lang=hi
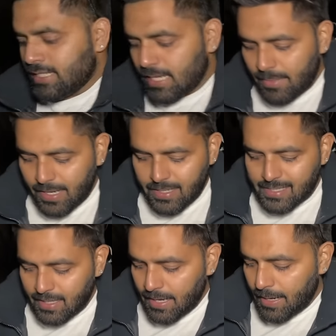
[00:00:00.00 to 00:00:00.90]
से मैं
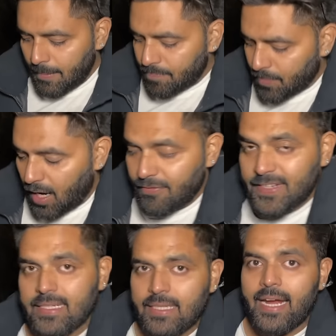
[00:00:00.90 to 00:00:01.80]
इसलिए काफ़ी
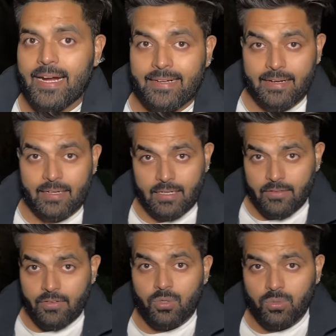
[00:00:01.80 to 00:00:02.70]
ज़्यादा
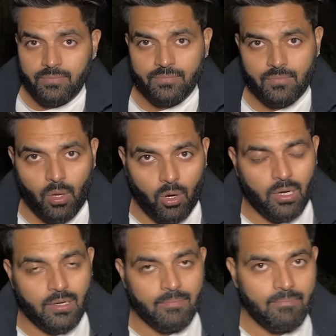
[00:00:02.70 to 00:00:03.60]
एट्रैक्टिव हूँ
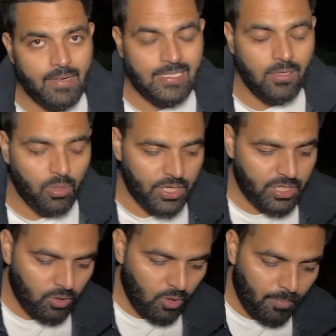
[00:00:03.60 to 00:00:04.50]
और मैं इस
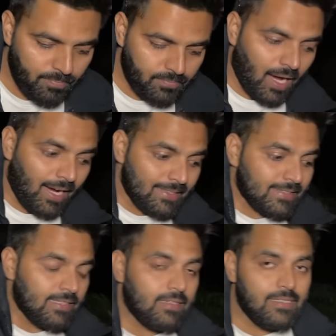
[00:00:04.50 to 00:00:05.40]
लोकेशन को आज
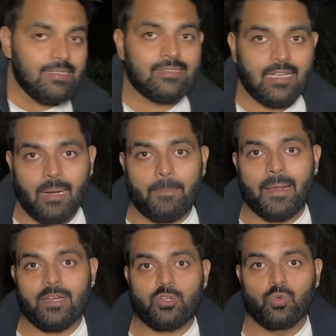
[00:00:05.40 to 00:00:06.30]
से तीन साल
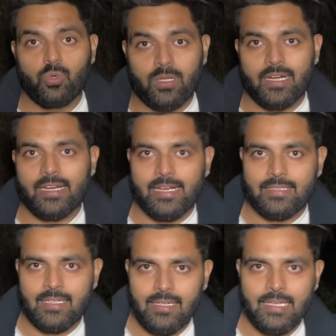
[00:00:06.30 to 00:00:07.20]
पहले शूट करने आया
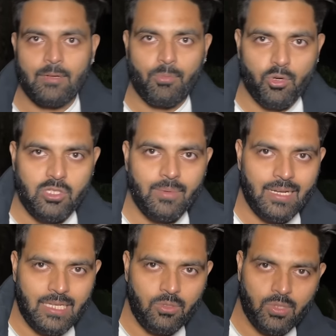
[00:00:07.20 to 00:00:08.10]
था लेकिन पॉसिबल
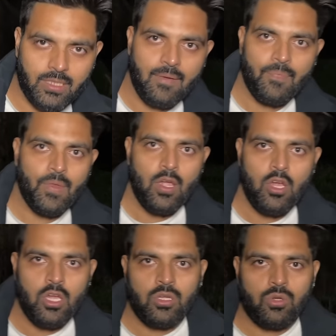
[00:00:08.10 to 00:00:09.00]
नहीं हुआ था
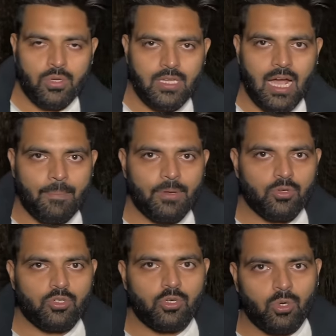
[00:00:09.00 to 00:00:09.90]
क्योंकि यहाँ पे
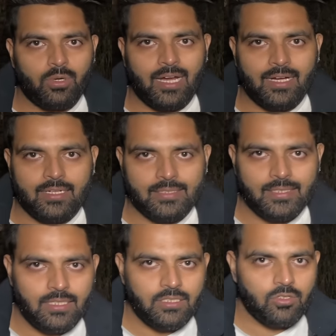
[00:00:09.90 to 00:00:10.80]
कुछ लोग रहा करते
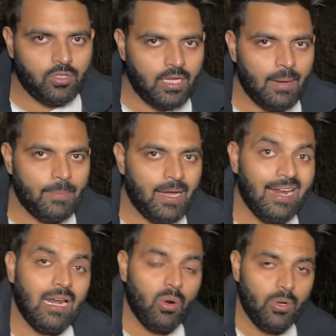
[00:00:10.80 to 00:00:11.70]
थे जिन्होंने हमें
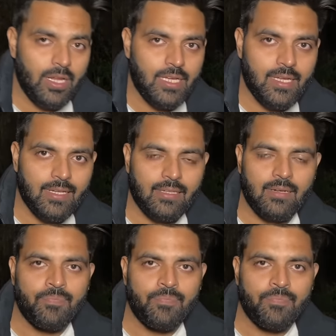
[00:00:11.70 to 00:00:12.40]
अलाउड नहीं किया था